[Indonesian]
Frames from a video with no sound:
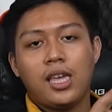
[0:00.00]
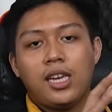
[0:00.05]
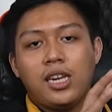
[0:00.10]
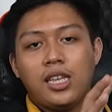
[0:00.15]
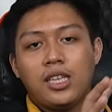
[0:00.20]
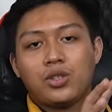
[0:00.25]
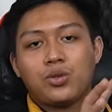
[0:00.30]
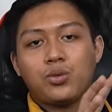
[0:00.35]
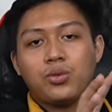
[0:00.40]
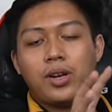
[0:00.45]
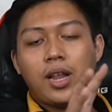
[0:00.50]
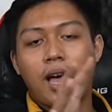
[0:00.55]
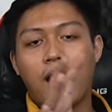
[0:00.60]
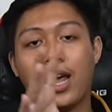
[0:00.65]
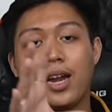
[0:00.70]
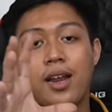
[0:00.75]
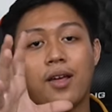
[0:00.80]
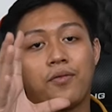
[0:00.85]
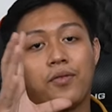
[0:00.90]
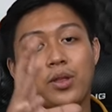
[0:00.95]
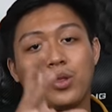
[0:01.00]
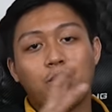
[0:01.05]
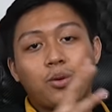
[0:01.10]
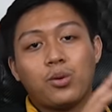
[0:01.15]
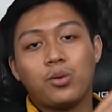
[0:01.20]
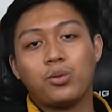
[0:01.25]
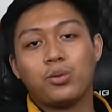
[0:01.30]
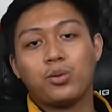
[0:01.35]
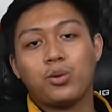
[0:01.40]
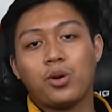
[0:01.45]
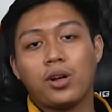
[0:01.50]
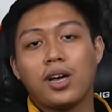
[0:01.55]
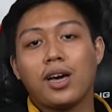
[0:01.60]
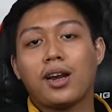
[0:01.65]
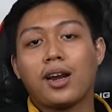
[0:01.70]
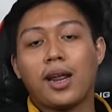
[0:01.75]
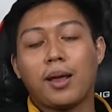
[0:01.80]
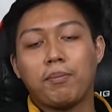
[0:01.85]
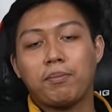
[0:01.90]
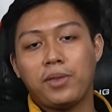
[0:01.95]
ini sudah ada fitur untuk
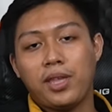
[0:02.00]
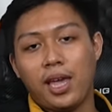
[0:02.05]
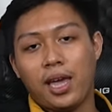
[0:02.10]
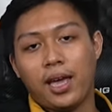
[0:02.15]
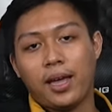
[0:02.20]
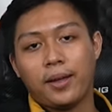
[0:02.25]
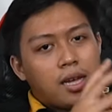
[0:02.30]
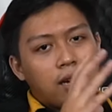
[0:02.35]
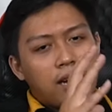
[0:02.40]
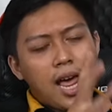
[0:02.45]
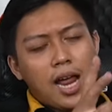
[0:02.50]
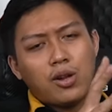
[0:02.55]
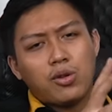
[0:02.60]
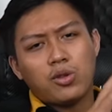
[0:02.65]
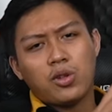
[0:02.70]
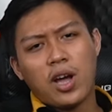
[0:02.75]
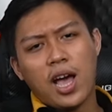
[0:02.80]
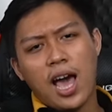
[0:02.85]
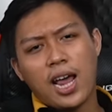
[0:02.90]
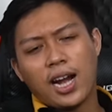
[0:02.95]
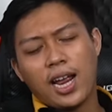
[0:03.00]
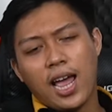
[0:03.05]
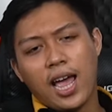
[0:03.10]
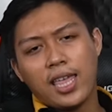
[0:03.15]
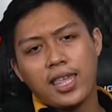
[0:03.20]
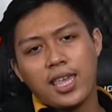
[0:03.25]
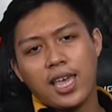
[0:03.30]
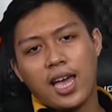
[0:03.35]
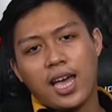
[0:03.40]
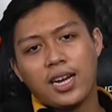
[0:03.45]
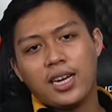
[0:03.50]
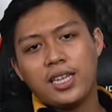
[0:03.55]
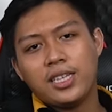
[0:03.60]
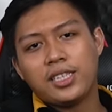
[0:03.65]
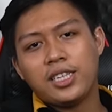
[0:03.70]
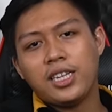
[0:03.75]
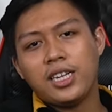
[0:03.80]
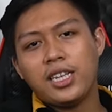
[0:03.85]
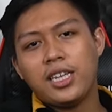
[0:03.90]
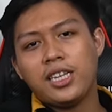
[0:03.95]
ngeremnya. Dan untuk harganya, di
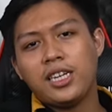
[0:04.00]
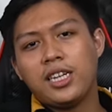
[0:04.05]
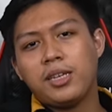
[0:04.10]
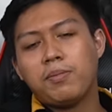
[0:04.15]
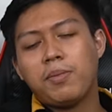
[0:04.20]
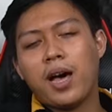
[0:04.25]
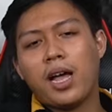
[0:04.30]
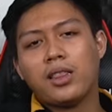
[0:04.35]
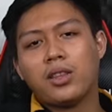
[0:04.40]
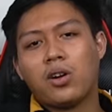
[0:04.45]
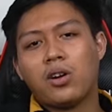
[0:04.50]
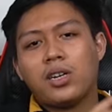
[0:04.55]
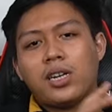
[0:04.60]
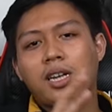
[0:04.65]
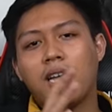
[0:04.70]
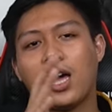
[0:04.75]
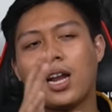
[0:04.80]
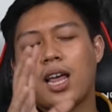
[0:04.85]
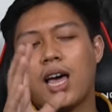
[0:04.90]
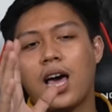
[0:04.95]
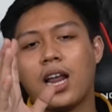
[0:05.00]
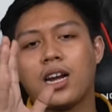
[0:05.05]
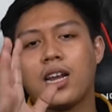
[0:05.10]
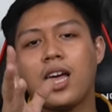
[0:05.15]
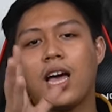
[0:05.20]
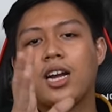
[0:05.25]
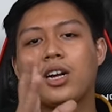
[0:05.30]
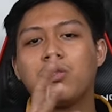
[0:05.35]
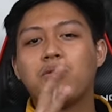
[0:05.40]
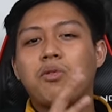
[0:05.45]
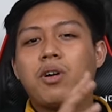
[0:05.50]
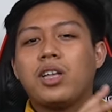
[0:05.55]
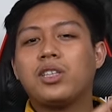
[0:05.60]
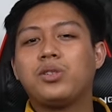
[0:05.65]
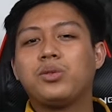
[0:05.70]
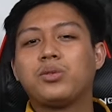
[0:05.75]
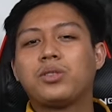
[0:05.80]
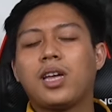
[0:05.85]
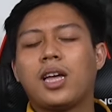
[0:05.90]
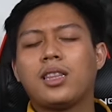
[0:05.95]
sini dibanderol dengan harga
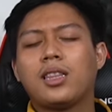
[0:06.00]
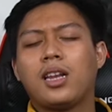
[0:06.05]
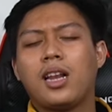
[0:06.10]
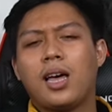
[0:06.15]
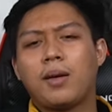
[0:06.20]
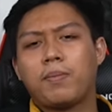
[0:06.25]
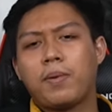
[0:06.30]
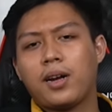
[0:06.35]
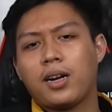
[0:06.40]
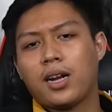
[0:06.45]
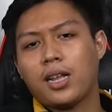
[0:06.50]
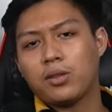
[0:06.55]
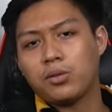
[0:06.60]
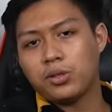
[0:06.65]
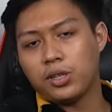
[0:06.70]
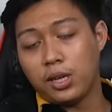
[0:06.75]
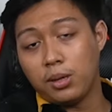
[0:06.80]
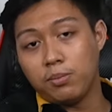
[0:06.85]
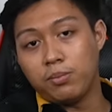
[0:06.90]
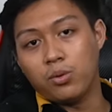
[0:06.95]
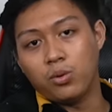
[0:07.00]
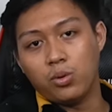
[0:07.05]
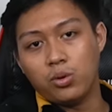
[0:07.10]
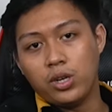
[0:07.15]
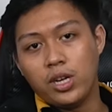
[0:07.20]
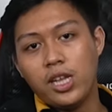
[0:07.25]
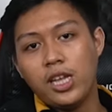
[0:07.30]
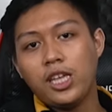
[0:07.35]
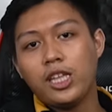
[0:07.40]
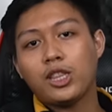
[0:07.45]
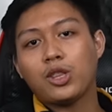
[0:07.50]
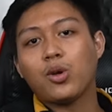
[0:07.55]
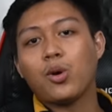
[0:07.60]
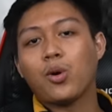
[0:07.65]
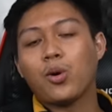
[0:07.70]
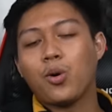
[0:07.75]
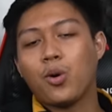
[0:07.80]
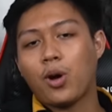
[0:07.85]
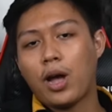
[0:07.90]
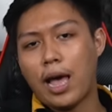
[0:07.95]
2.800.000 di
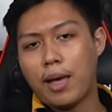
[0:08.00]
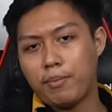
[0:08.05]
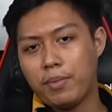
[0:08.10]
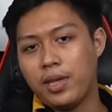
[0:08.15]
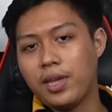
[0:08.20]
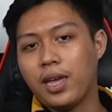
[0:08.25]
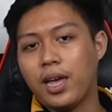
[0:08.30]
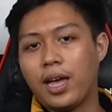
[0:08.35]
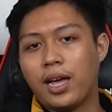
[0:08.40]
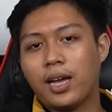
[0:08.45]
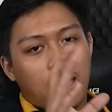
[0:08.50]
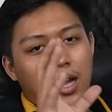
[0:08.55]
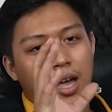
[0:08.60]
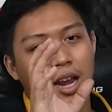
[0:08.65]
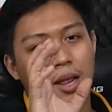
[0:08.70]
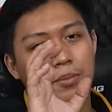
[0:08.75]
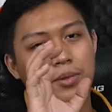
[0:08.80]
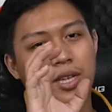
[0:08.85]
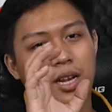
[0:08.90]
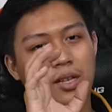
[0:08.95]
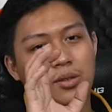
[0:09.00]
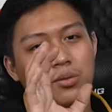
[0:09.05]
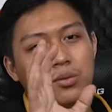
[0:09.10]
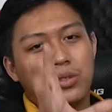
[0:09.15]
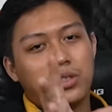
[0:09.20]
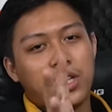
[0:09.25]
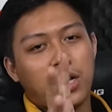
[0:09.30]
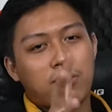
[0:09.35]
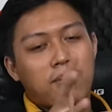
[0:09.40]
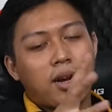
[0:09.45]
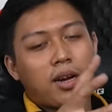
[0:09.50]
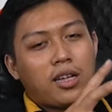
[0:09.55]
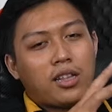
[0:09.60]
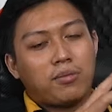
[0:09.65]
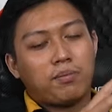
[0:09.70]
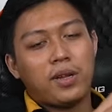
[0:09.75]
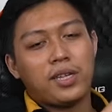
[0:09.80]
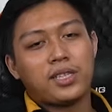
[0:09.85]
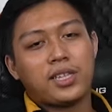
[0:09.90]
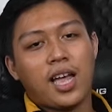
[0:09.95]
toko kami ya. Kalian bisa langsung cek
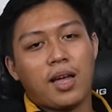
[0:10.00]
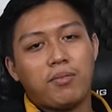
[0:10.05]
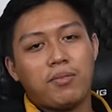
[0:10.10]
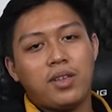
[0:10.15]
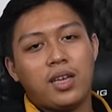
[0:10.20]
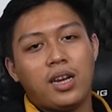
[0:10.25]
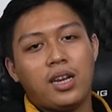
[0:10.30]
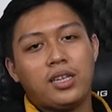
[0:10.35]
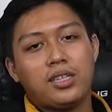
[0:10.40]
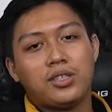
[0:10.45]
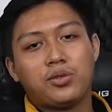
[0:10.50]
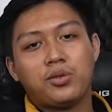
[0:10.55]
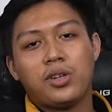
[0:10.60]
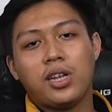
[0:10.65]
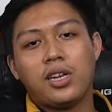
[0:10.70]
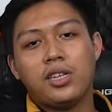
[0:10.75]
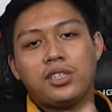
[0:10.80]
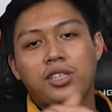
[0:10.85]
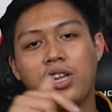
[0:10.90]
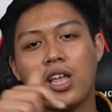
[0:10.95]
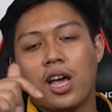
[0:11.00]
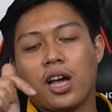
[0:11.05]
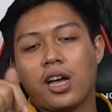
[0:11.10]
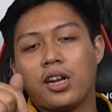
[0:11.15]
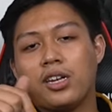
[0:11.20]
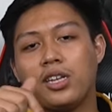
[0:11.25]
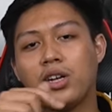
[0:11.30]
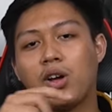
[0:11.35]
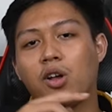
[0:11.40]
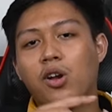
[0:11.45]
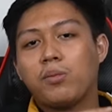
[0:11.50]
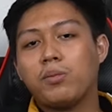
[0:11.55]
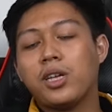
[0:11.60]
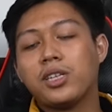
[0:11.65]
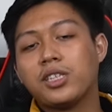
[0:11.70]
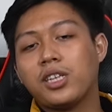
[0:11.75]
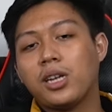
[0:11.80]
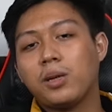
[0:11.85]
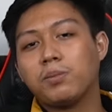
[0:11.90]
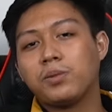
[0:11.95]
marketplace kami ya, link sudah disediakan di kolom
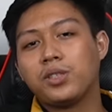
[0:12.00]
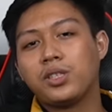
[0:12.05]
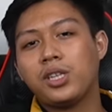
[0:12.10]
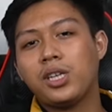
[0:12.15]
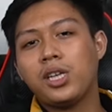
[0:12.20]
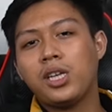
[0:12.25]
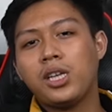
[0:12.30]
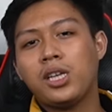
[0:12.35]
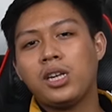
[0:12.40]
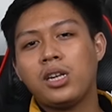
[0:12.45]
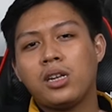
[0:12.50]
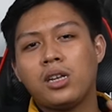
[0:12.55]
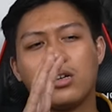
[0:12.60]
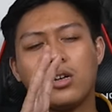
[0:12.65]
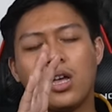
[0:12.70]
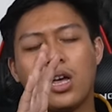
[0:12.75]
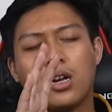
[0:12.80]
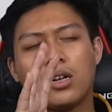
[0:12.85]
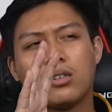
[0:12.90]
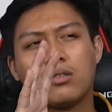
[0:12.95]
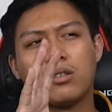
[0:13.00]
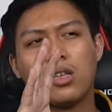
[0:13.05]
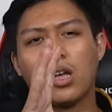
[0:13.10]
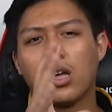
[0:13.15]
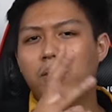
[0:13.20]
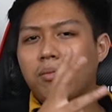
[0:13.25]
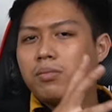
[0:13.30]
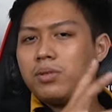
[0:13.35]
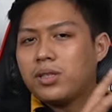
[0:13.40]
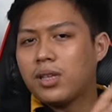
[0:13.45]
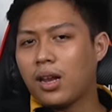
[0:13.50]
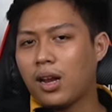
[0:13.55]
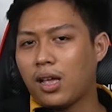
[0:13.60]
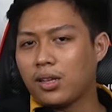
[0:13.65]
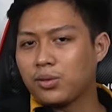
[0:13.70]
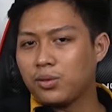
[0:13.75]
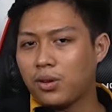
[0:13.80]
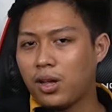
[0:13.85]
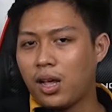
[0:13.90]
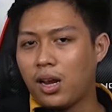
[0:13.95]
deskripsi. Dan ya bisa
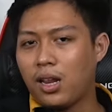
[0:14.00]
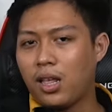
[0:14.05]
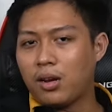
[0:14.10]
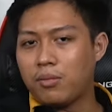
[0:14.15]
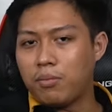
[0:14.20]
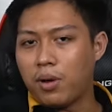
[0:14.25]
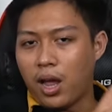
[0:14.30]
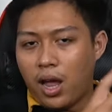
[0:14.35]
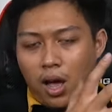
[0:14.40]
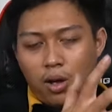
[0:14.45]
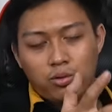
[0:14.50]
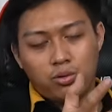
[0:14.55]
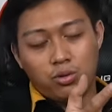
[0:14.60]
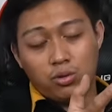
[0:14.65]
langsung kalian buy out